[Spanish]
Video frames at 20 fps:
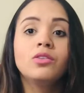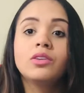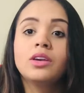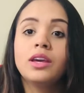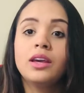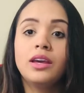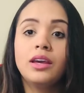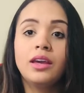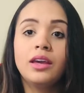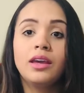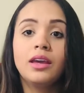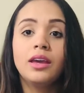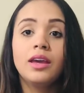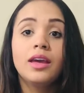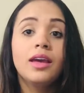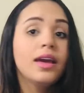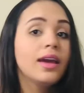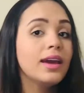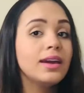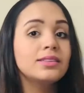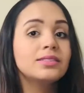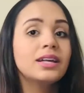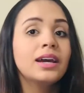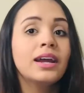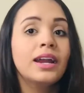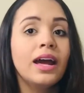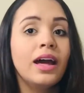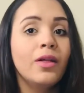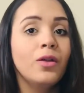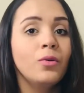que es
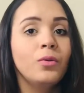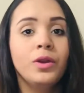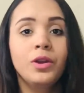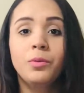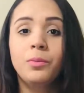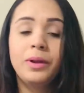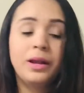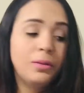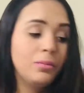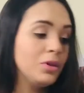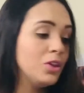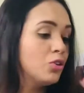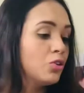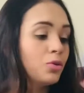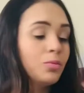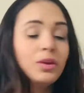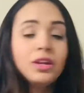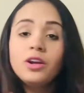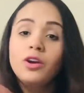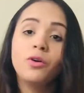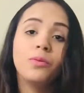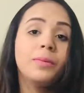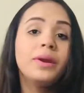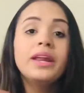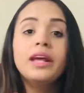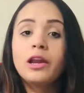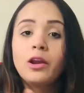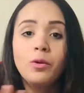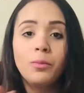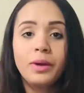sagrado. Bueno, para mí dormir y comer
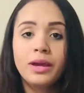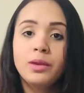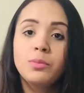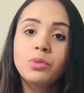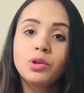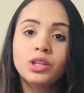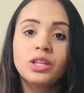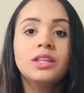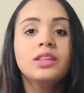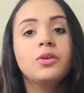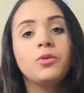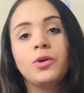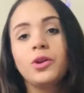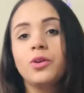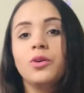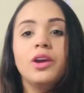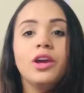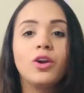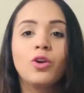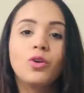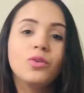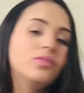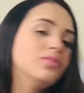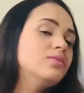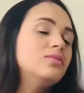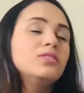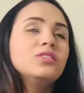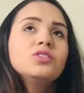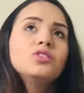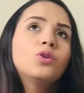es lo más importante, bueno, es
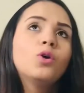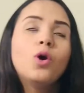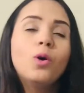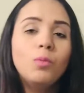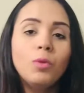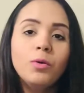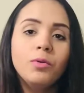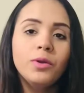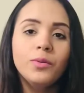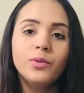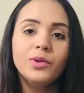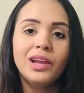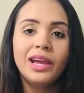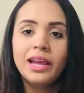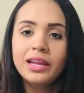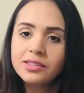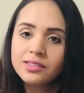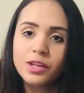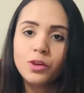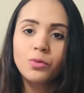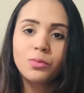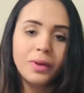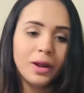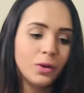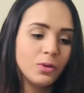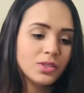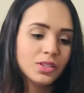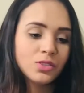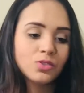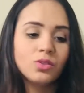cómo vive el ser humano,
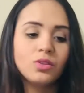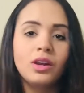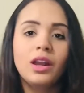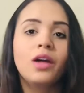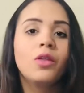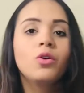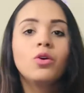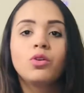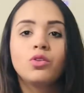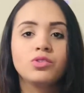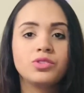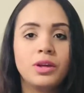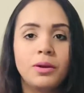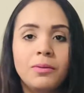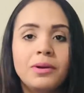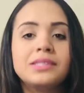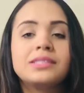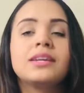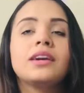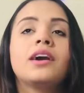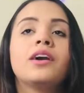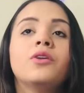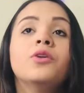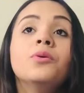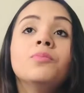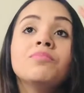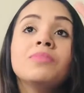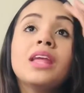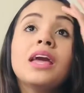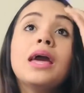esas son las dos cosas básicas, ¿no?
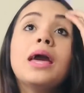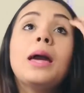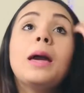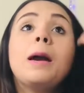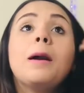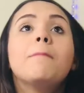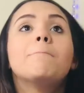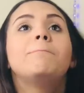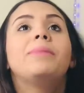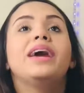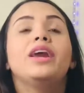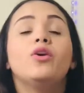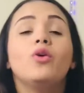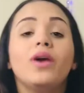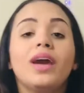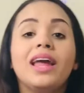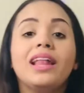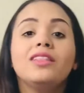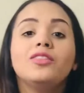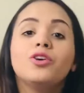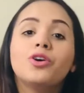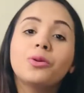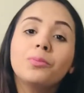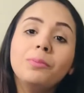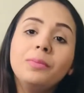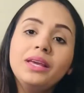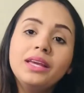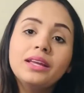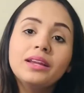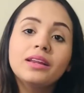Pero el
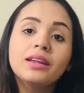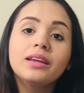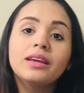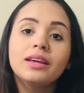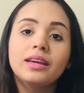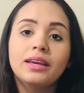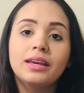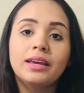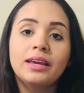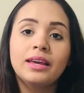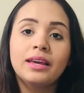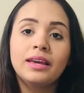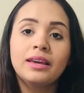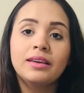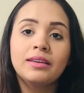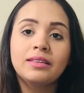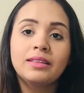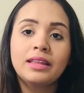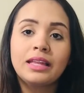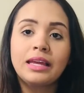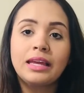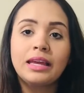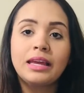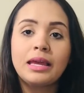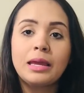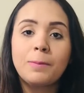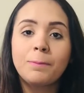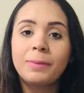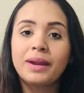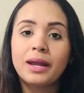dormir
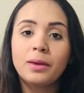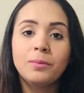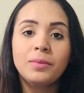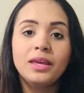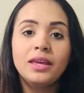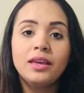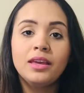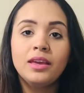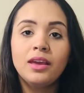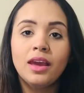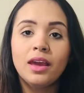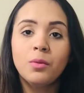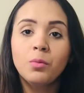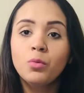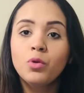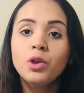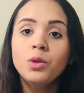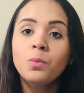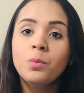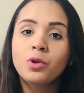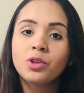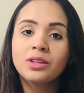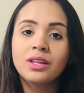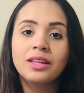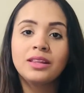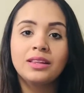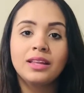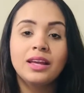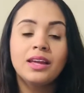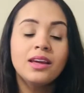este, para mí es muy
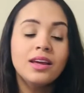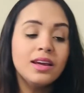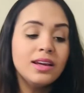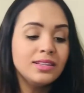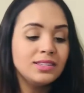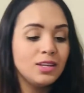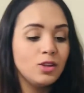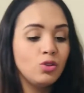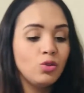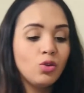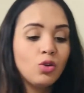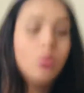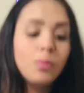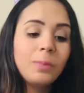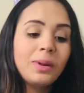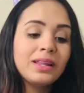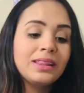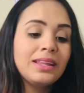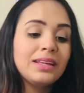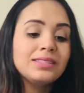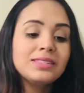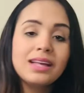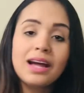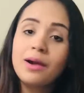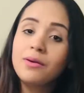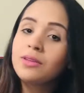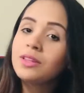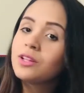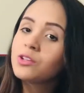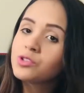importante si tú compartes
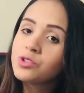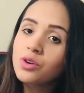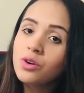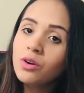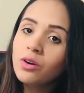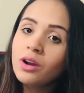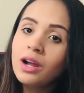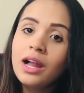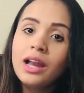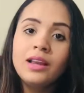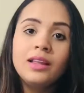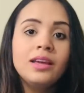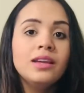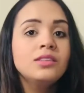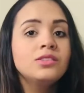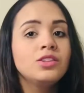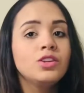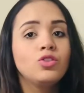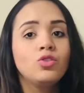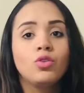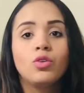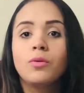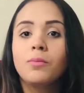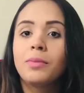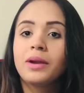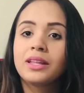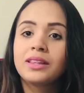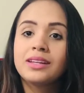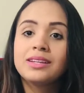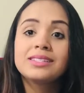habitación con alguien, si tú
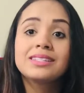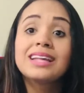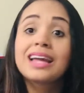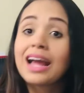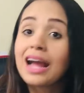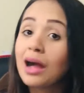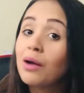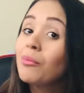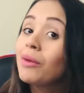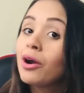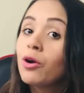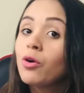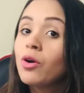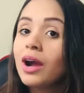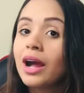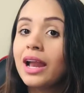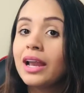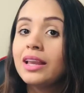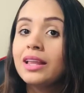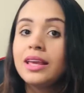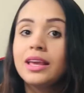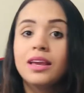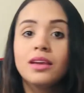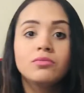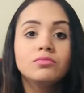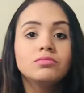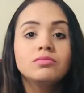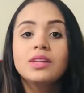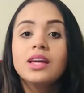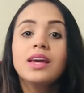compartes cama con
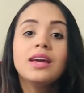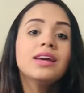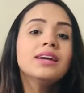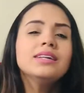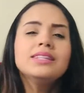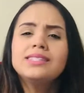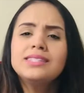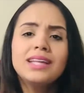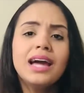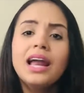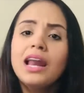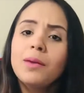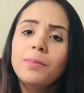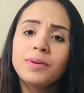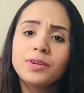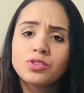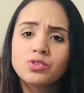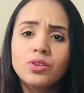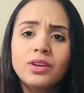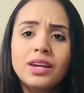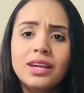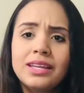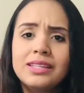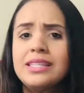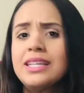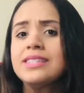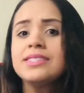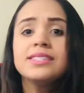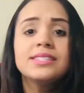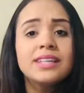alguien, sea la persona que
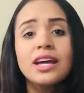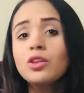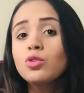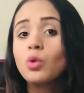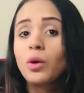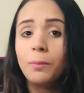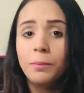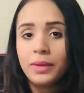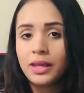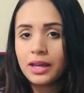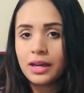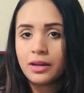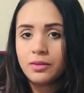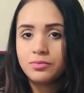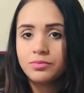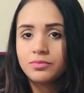sea, si sea tu amiga,